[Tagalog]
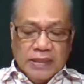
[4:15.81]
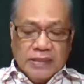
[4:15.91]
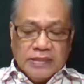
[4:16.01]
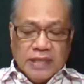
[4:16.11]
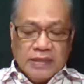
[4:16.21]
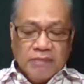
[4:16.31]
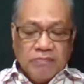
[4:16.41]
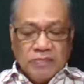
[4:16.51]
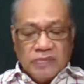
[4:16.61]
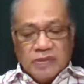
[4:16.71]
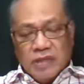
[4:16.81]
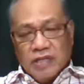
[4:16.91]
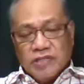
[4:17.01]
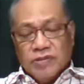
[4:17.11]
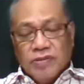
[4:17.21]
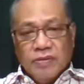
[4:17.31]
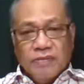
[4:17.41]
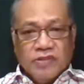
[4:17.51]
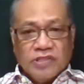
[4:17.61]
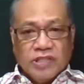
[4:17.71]
Sa ating teksto,
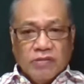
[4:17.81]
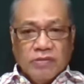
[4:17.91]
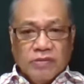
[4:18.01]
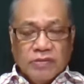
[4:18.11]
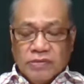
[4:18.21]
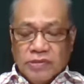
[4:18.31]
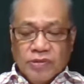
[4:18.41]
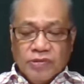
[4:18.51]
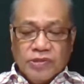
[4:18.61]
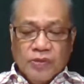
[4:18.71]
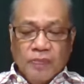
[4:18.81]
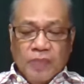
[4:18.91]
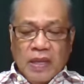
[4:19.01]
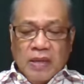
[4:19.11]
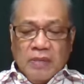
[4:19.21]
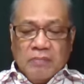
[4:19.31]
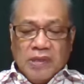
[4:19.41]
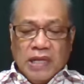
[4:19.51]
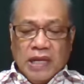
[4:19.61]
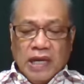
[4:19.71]
versikulo 18,
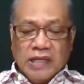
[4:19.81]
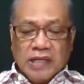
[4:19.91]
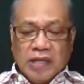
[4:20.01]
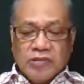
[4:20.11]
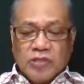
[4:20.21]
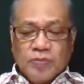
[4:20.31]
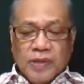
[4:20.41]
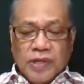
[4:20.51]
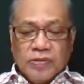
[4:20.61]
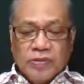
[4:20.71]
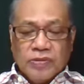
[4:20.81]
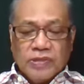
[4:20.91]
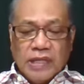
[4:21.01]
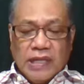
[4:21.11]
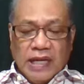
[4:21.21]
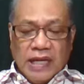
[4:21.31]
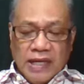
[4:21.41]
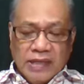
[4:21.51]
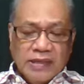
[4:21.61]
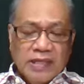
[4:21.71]
manalangin kayo sa Espiritu sa
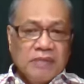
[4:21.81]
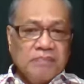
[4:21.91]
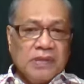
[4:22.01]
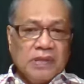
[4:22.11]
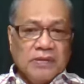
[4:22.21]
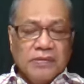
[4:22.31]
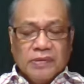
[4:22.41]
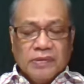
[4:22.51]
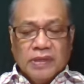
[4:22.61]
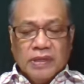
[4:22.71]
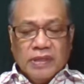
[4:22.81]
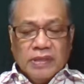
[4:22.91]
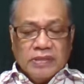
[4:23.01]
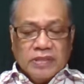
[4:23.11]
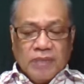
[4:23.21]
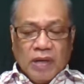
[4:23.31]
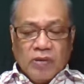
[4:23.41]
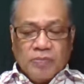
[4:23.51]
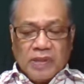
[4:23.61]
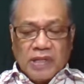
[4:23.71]
lahat ng panahon, sa
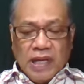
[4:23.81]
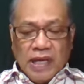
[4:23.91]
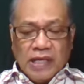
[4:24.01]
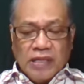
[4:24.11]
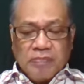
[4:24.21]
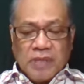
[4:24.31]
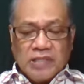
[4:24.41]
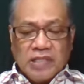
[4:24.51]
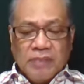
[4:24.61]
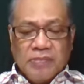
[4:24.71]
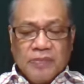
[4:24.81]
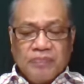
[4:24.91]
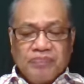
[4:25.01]
bawat panalangin at pagsamo.